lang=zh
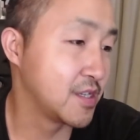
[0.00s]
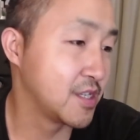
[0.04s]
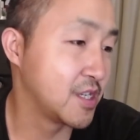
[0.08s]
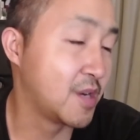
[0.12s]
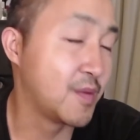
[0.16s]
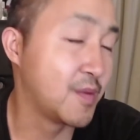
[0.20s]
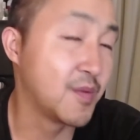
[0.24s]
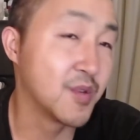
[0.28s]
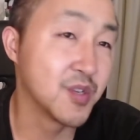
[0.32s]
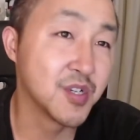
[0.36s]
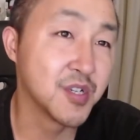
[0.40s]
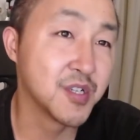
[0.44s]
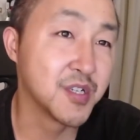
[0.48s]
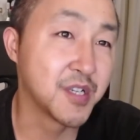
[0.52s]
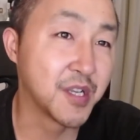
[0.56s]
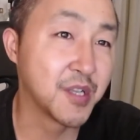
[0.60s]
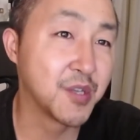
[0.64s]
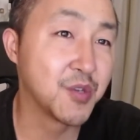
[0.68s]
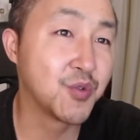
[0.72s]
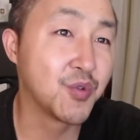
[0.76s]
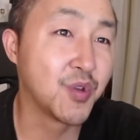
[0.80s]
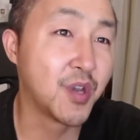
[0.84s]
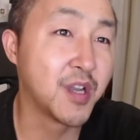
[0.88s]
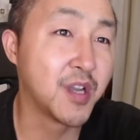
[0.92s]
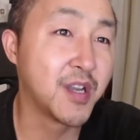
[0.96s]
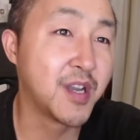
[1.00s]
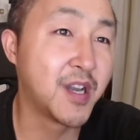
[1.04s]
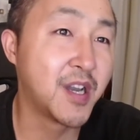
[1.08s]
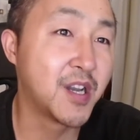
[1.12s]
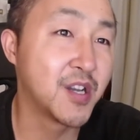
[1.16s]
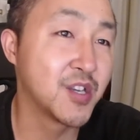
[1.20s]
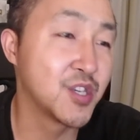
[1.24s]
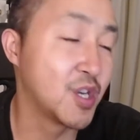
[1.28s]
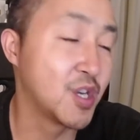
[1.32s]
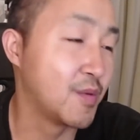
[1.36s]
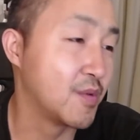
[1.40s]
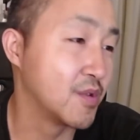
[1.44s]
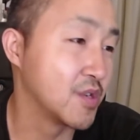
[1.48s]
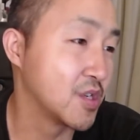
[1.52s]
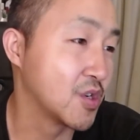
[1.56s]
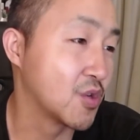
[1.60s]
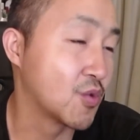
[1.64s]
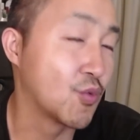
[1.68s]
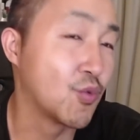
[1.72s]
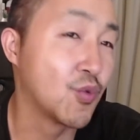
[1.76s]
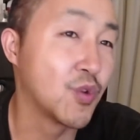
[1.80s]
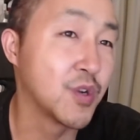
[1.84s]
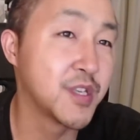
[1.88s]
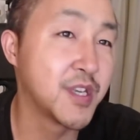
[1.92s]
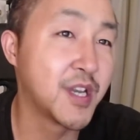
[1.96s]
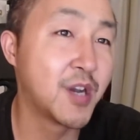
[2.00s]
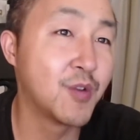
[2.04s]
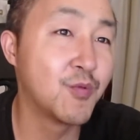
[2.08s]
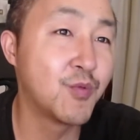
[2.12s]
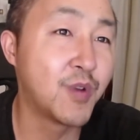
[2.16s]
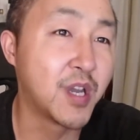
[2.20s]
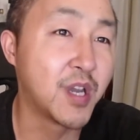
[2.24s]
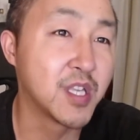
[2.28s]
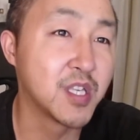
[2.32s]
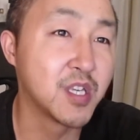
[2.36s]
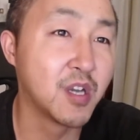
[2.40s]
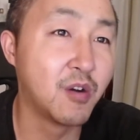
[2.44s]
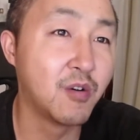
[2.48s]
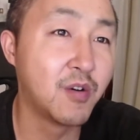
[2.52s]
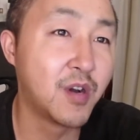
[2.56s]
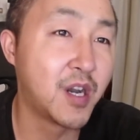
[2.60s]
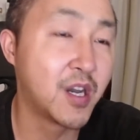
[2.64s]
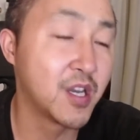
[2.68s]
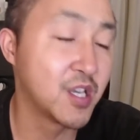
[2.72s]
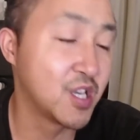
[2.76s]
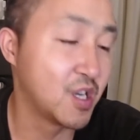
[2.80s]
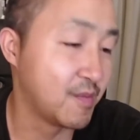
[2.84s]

要么是人权啊，要么是国家外交啊，